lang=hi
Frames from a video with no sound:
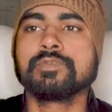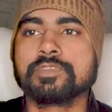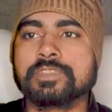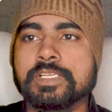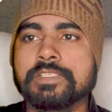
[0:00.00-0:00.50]

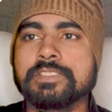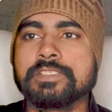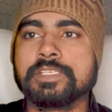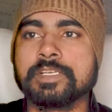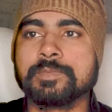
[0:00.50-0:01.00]
वो सारी
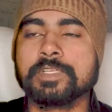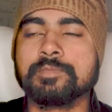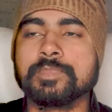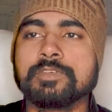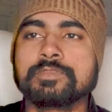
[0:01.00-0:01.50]
चीज़ें आप
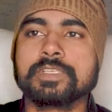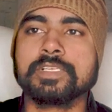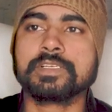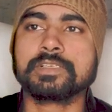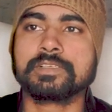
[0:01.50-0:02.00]
यहाँ माउस
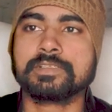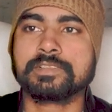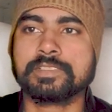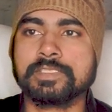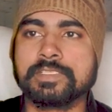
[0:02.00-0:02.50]

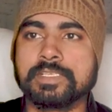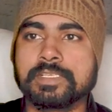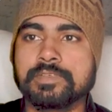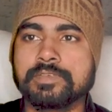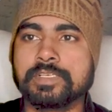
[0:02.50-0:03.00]
क्लिक ये
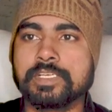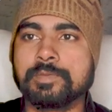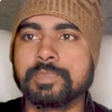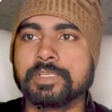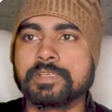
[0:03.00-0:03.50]
देख रहे होगे
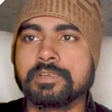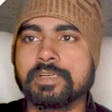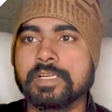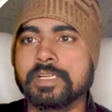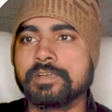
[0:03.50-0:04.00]
आप
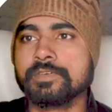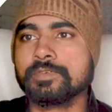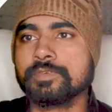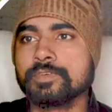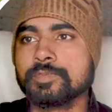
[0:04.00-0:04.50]
आ रहा
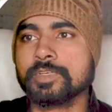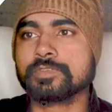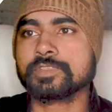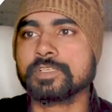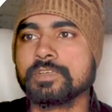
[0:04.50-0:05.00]
है ऑन
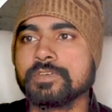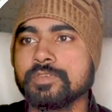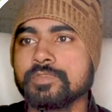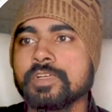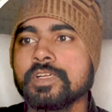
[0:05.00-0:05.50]
माउस क्लिक
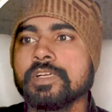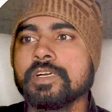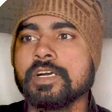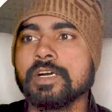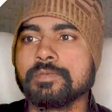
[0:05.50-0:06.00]
ऑफ
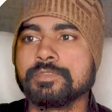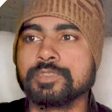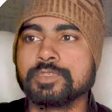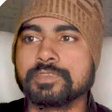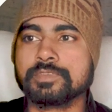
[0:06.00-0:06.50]
और
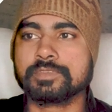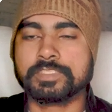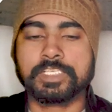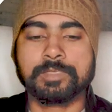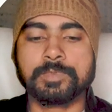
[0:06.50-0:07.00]
जो
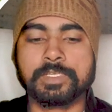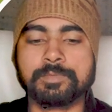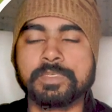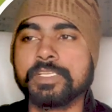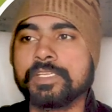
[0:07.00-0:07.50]
शेप
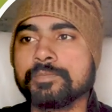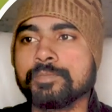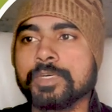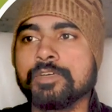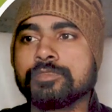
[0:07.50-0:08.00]
आपने
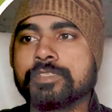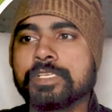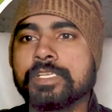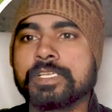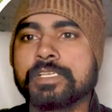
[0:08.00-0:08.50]
माउस
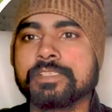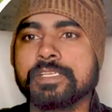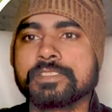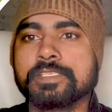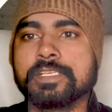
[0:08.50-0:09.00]
क्लिक के
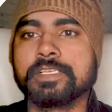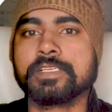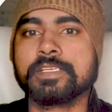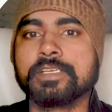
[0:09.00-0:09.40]
साथ चलानी